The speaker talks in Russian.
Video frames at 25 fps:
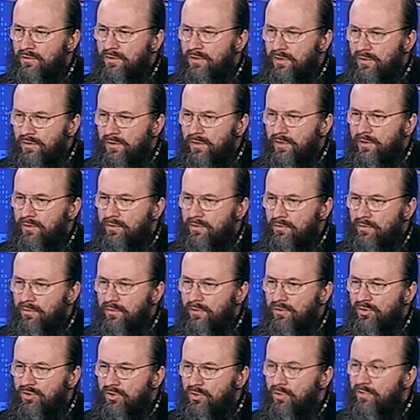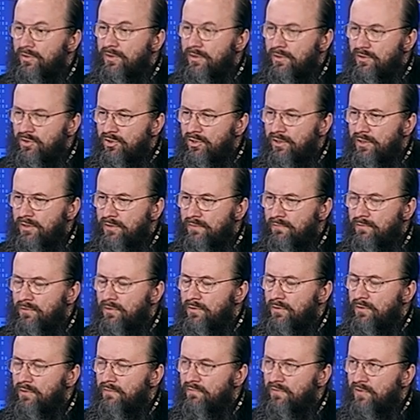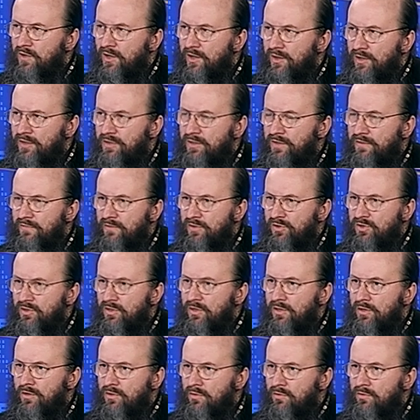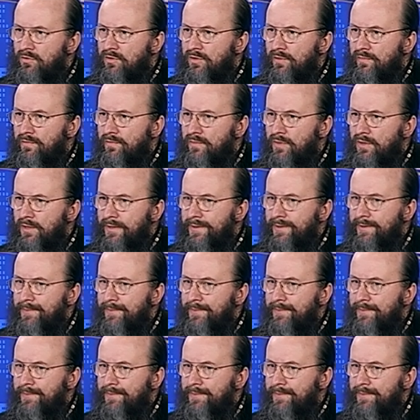он сказал, что, что сейчас вот гораздо важнее людям